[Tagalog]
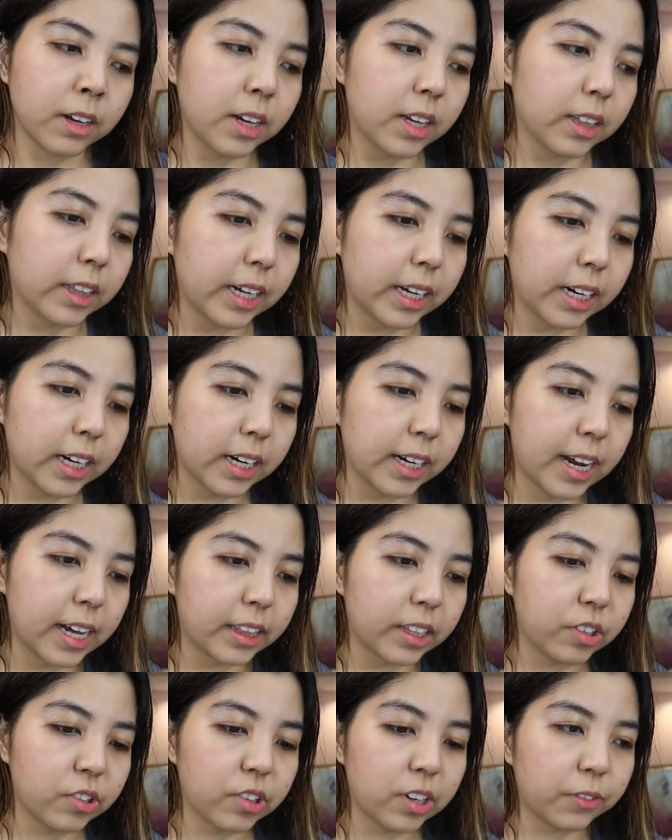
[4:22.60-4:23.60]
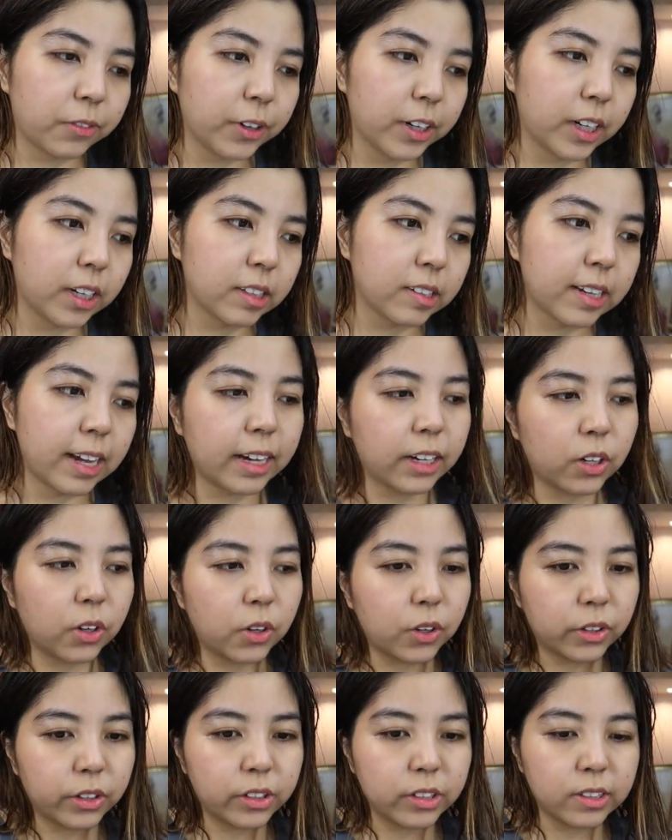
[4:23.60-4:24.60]
hintayin lang natin siya for ilang
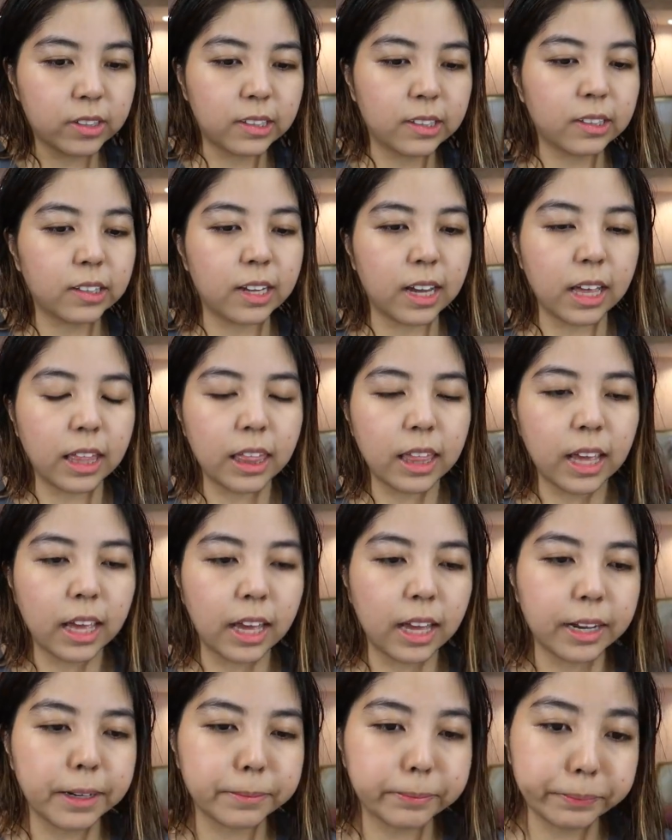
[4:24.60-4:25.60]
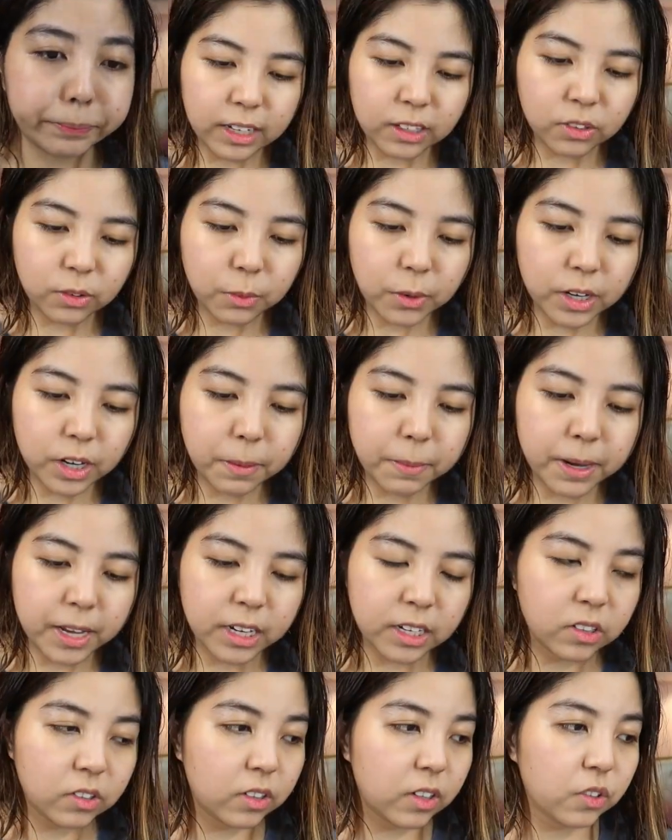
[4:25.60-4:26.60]
seconds. And then, next one
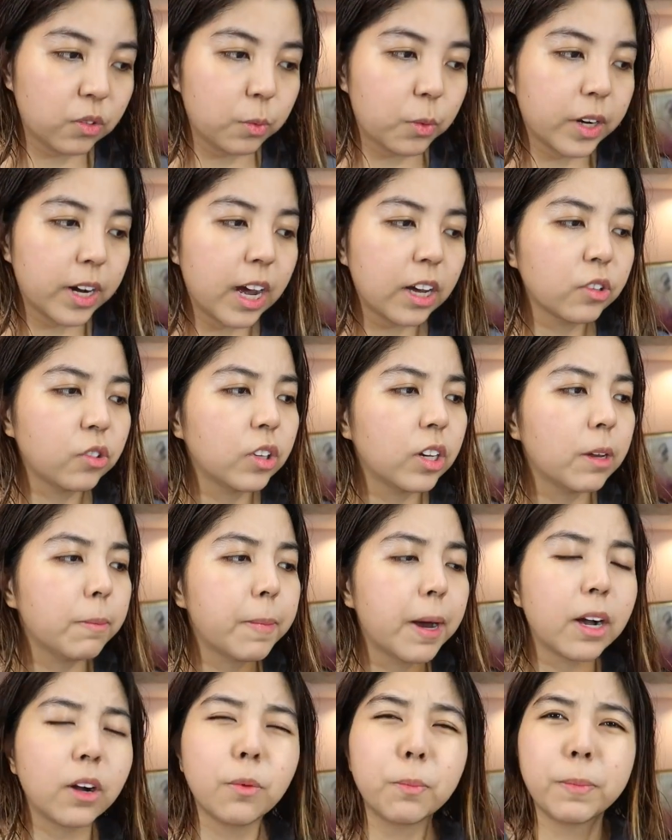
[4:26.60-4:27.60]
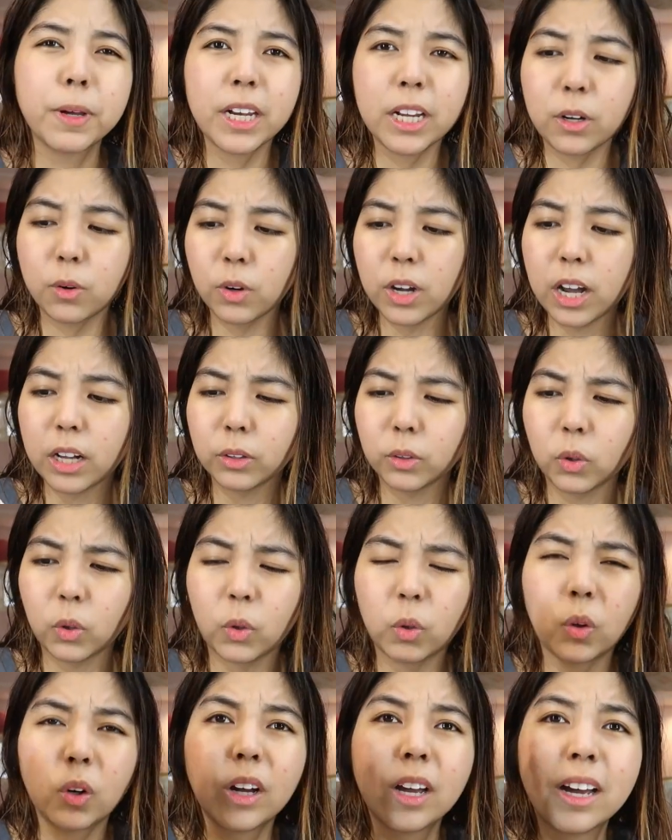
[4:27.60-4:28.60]
naman is this one. Actually, bagong bili ko lang
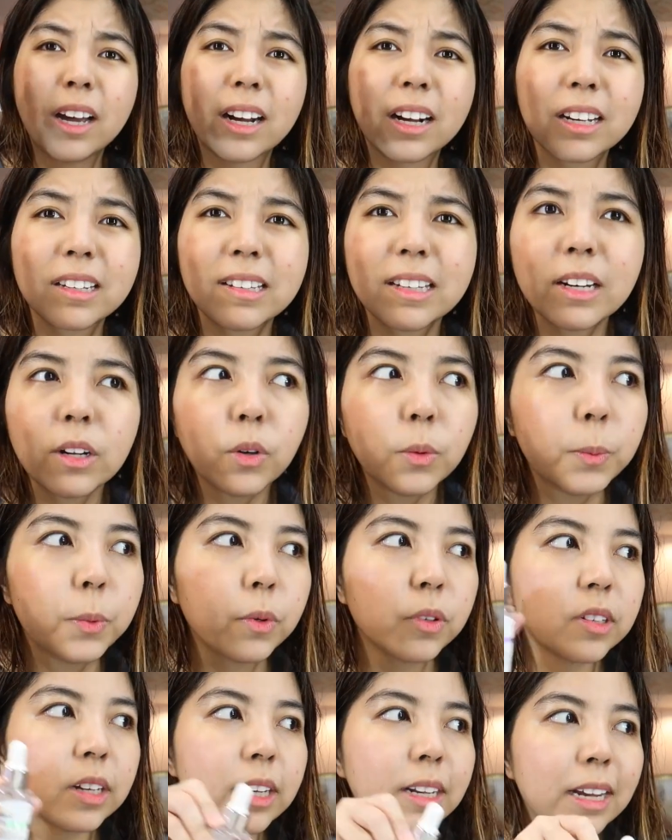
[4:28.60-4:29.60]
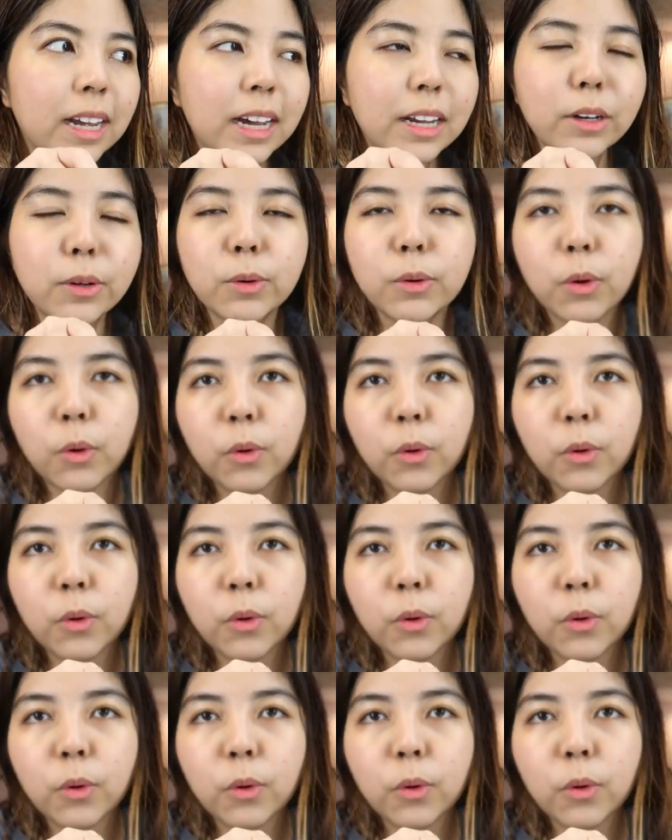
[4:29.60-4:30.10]
to kasi naubusan na ng